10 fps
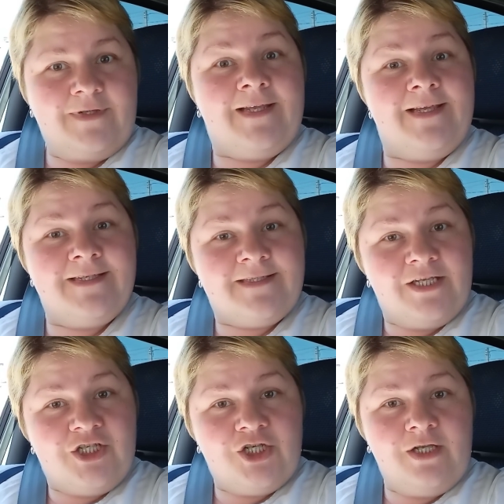
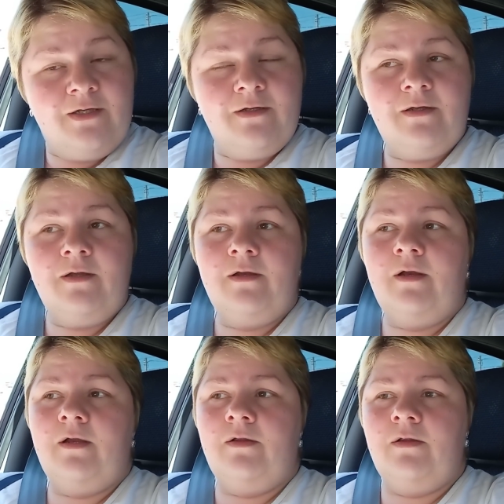кисточки
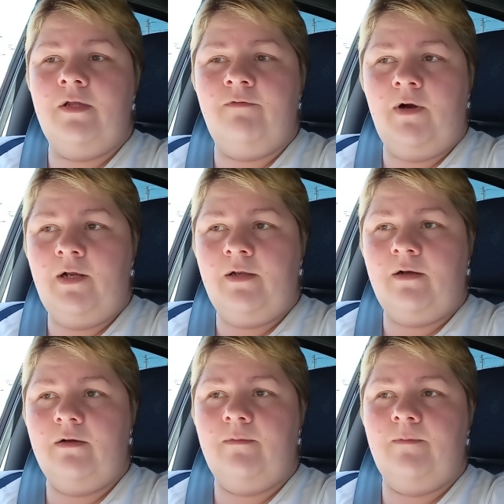и валик.
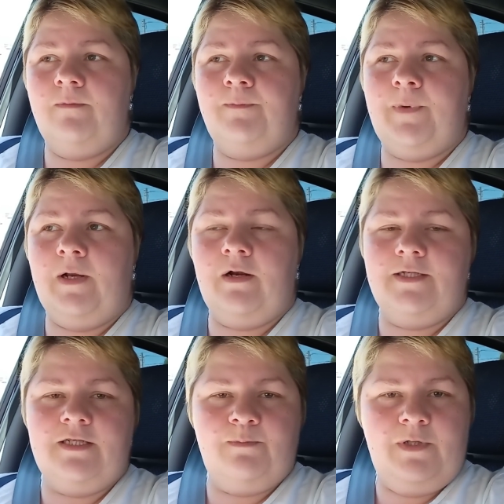
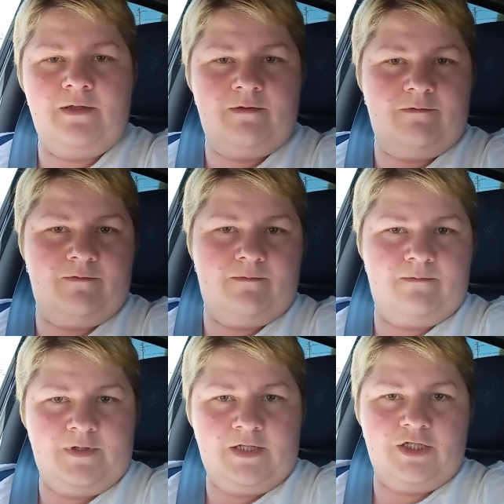Покрасить мне
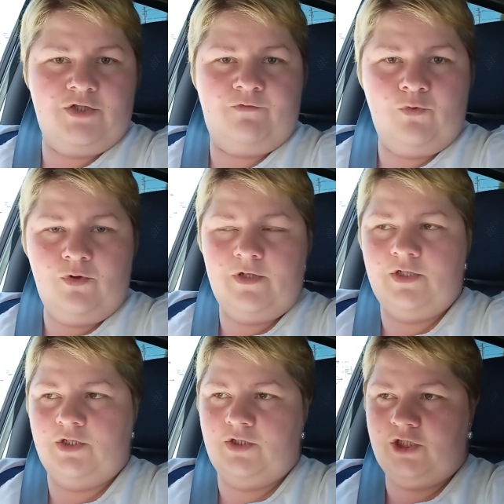на даче в
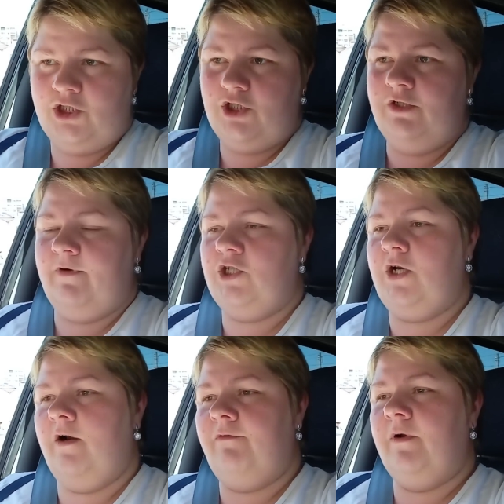кухне два
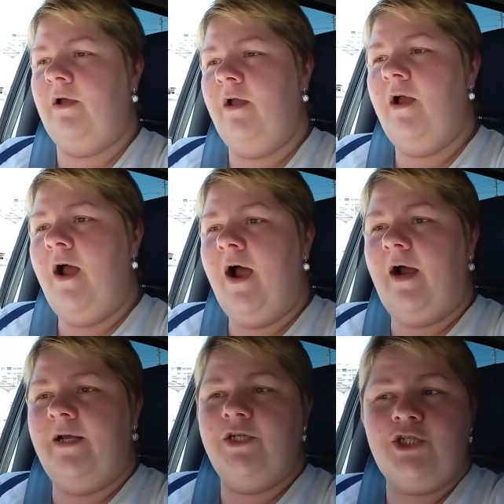шкафа.
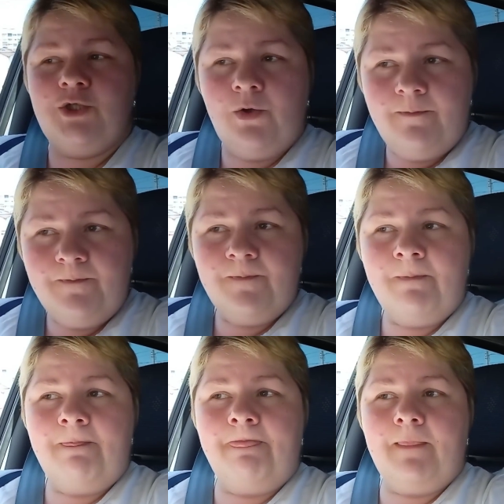А еще
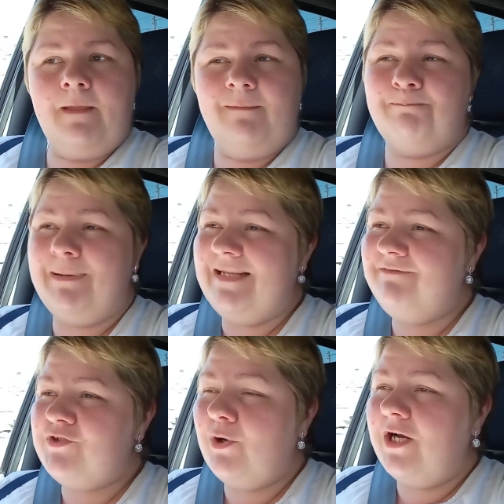
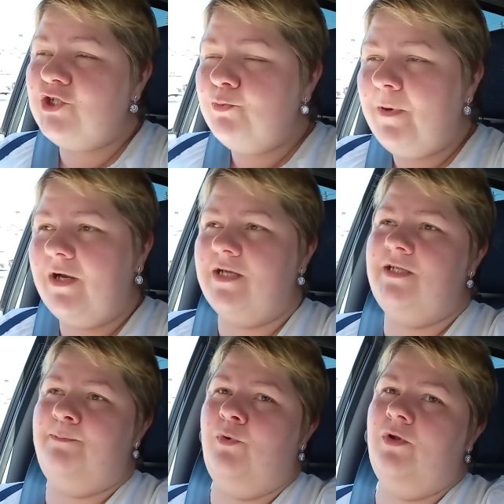Блин, все хочу
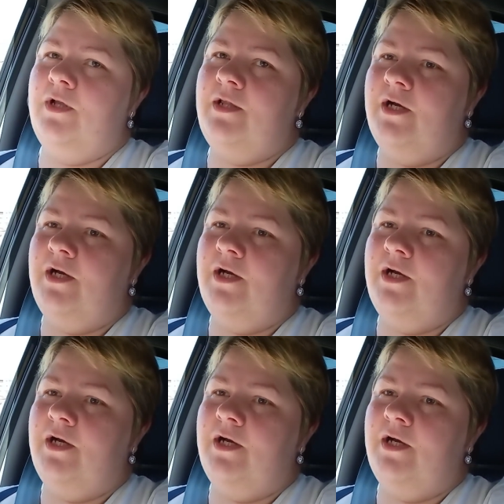покрасить пол на